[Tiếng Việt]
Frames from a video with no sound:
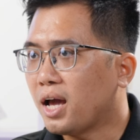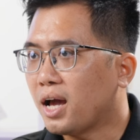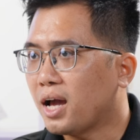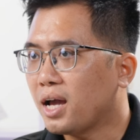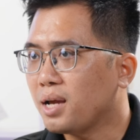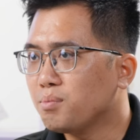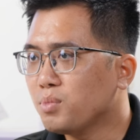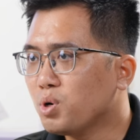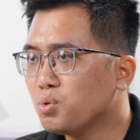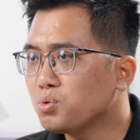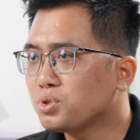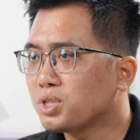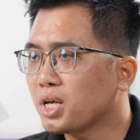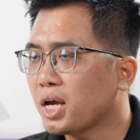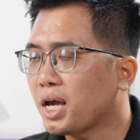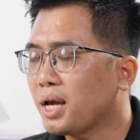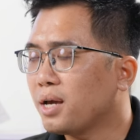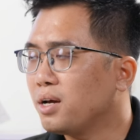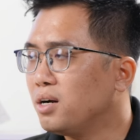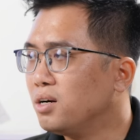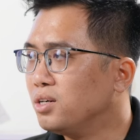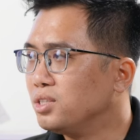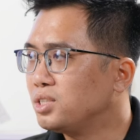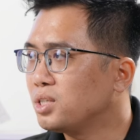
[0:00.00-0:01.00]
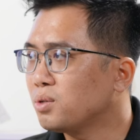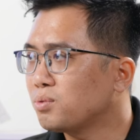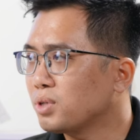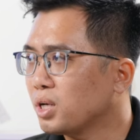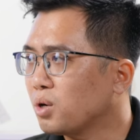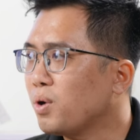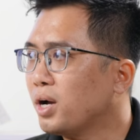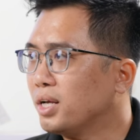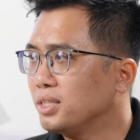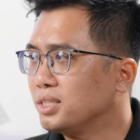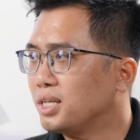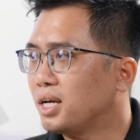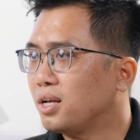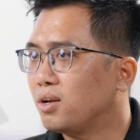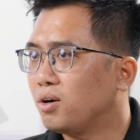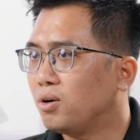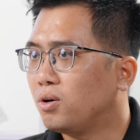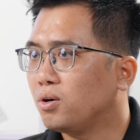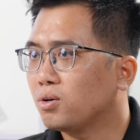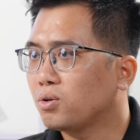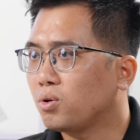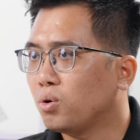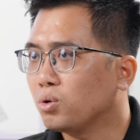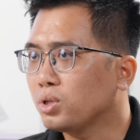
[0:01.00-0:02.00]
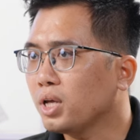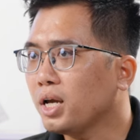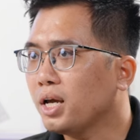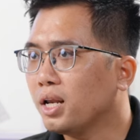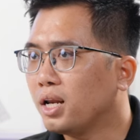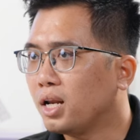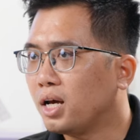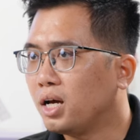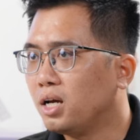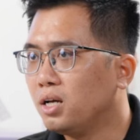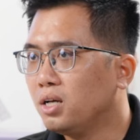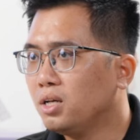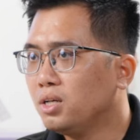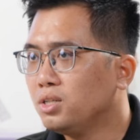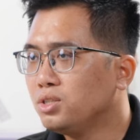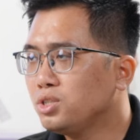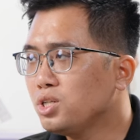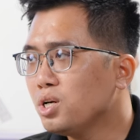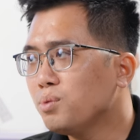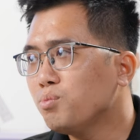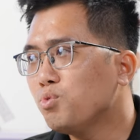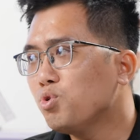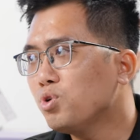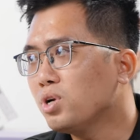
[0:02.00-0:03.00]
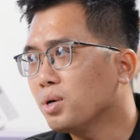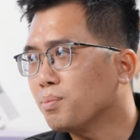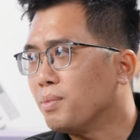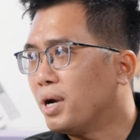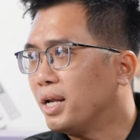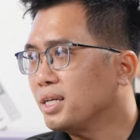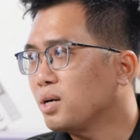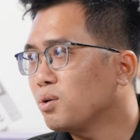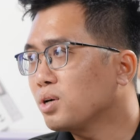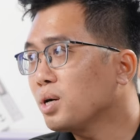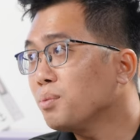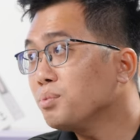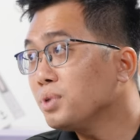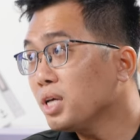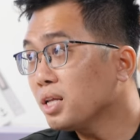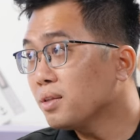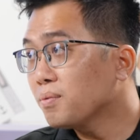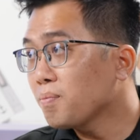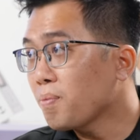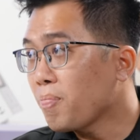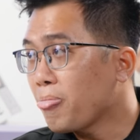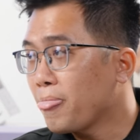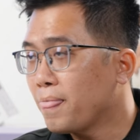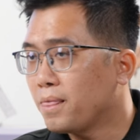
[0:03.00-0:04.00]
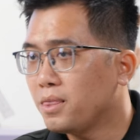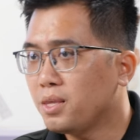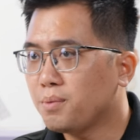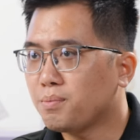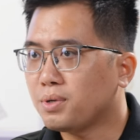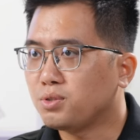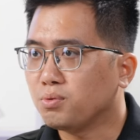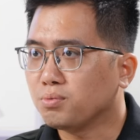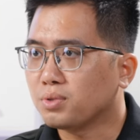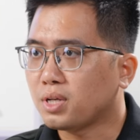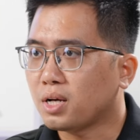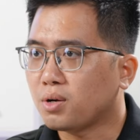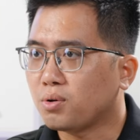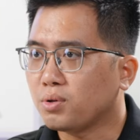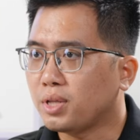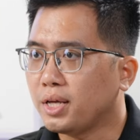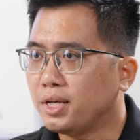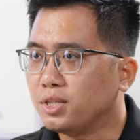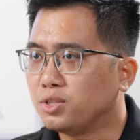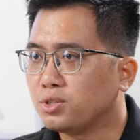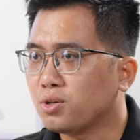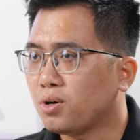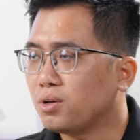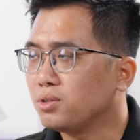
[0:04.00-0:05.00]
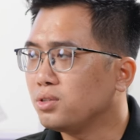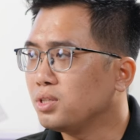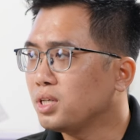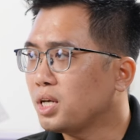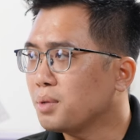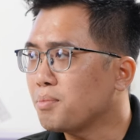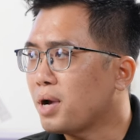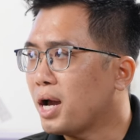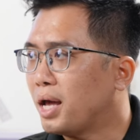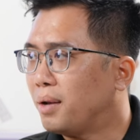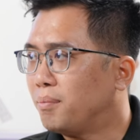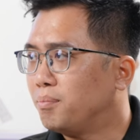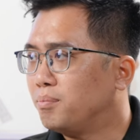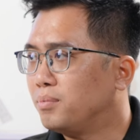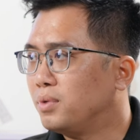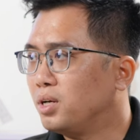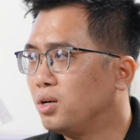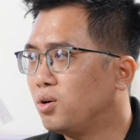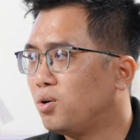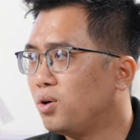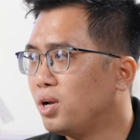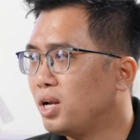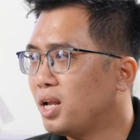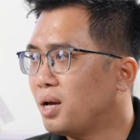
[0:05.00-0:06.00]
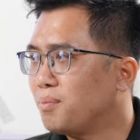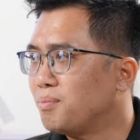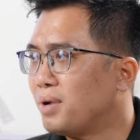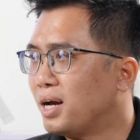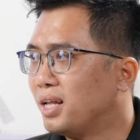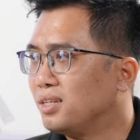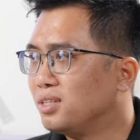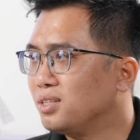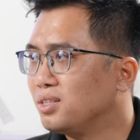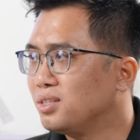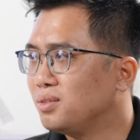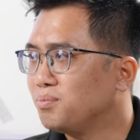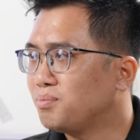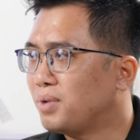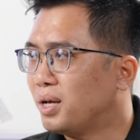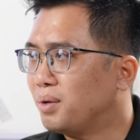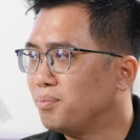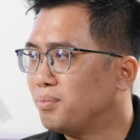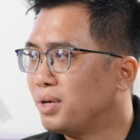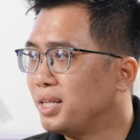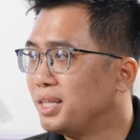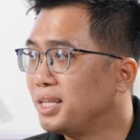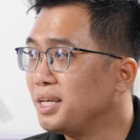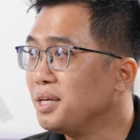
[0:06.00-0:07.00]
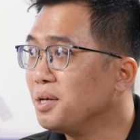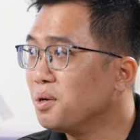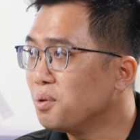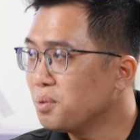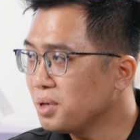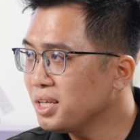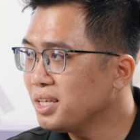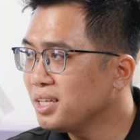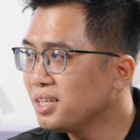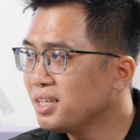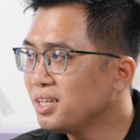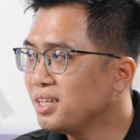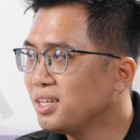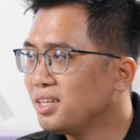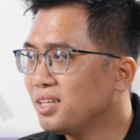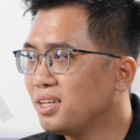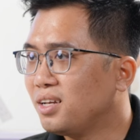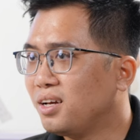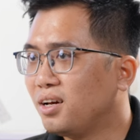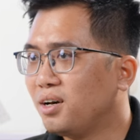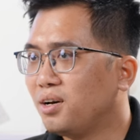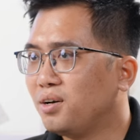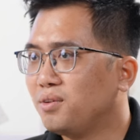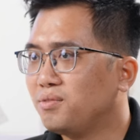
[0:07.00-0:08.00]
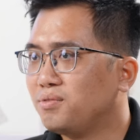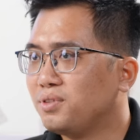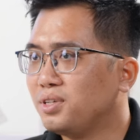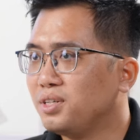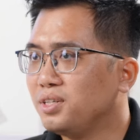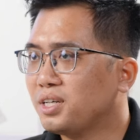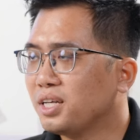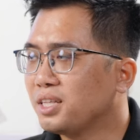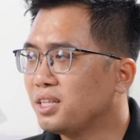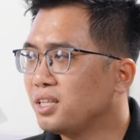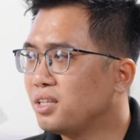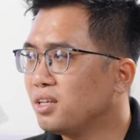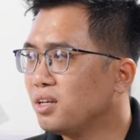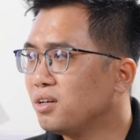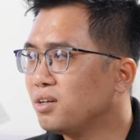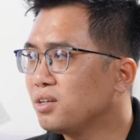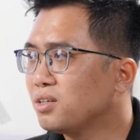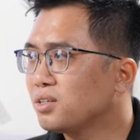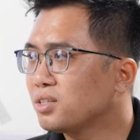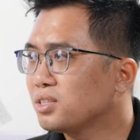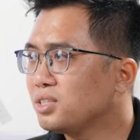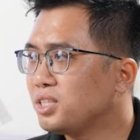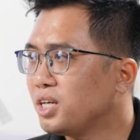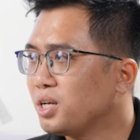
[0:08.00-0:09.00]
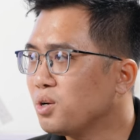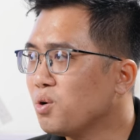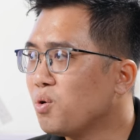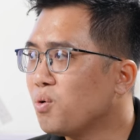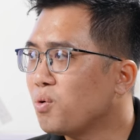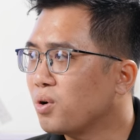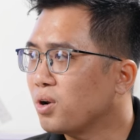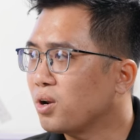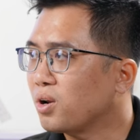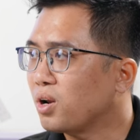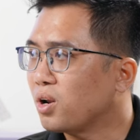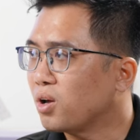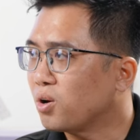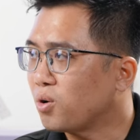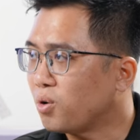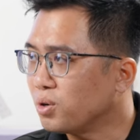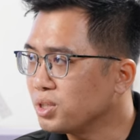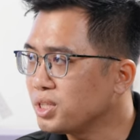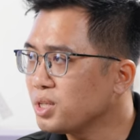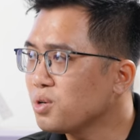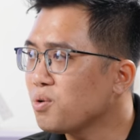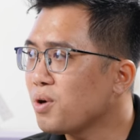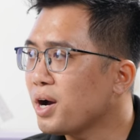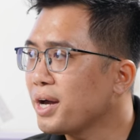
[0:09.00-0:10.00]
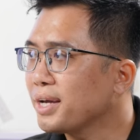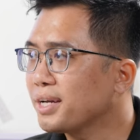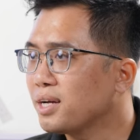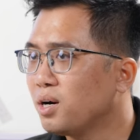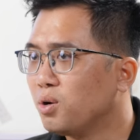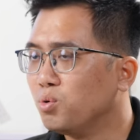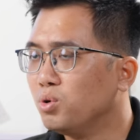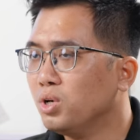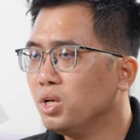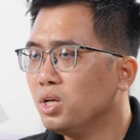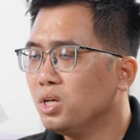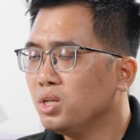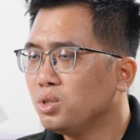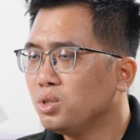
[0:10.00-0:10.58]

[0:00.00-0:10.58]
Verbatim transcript: là hai mẫu xe ở trong cái khoảng giá đó, có thể là chưa mua được bản cao cấp nhất, nhưng mà chúng ta có thể chọn những cái bản gọi là bản bản bản thiếu đi, uh, với cái uh, chế độ uh, có chế độ hai cầu.